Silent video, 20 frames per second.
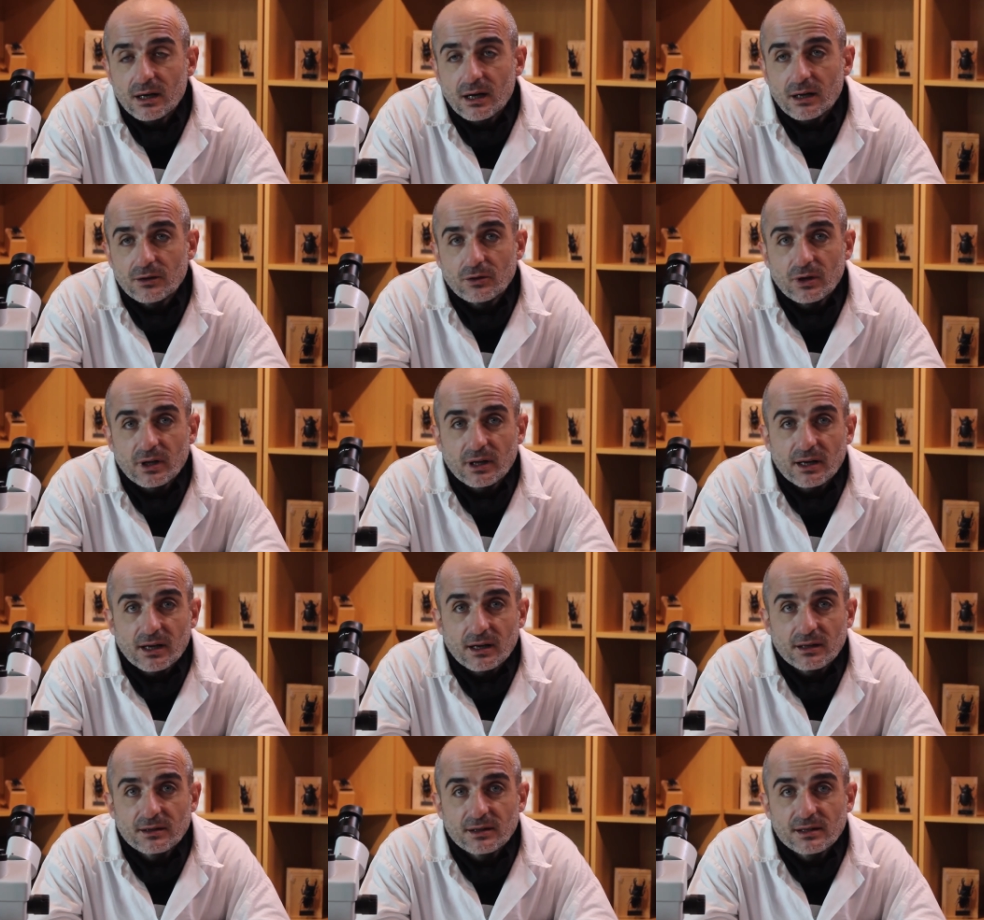hanno la
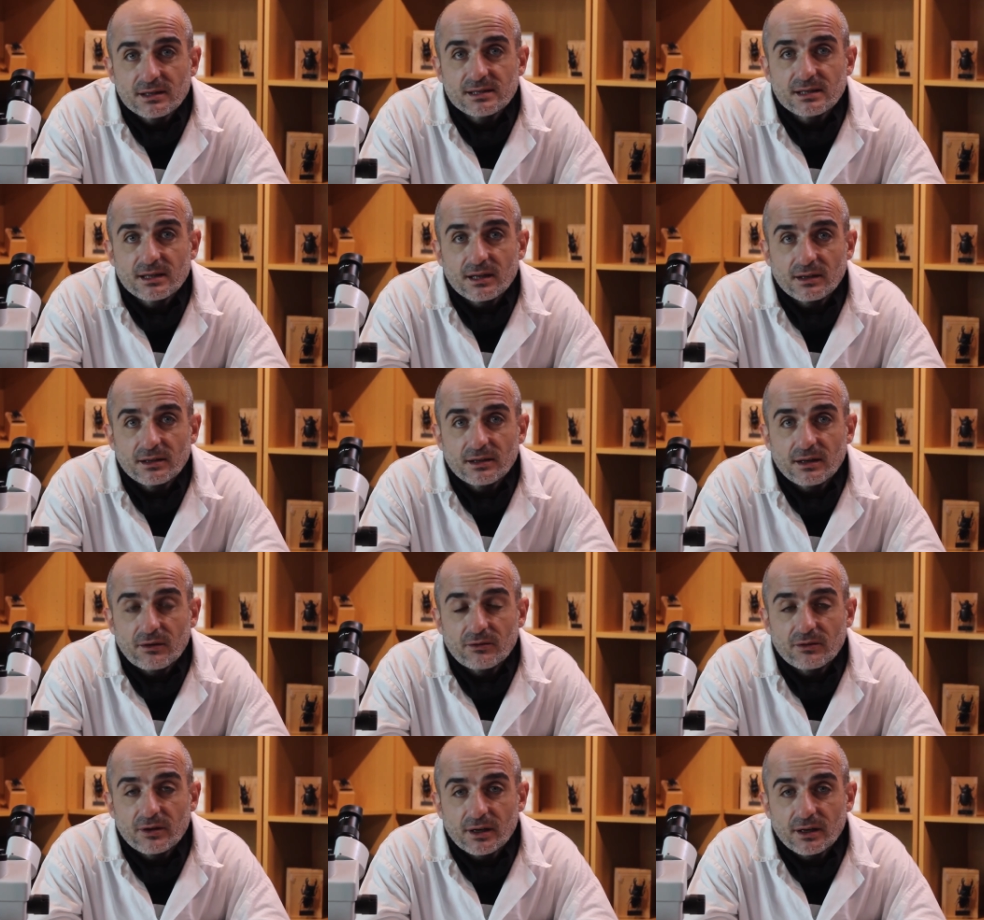caratteristica di
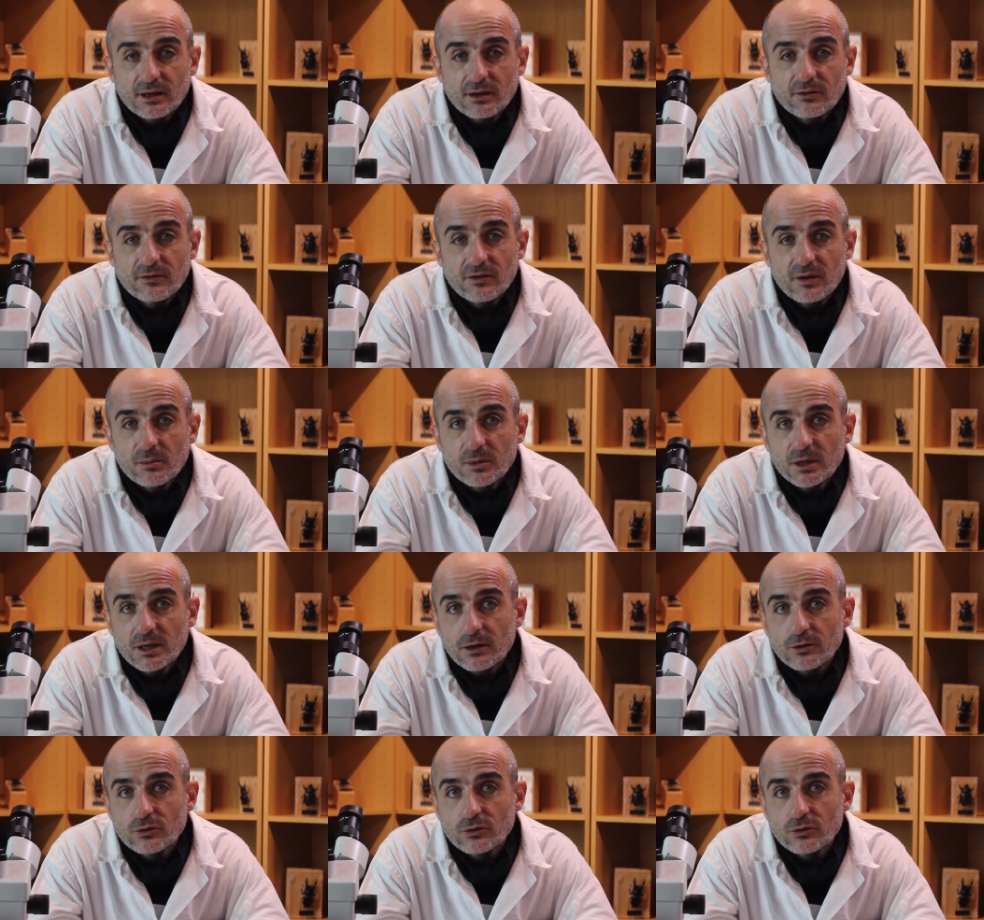avere femmine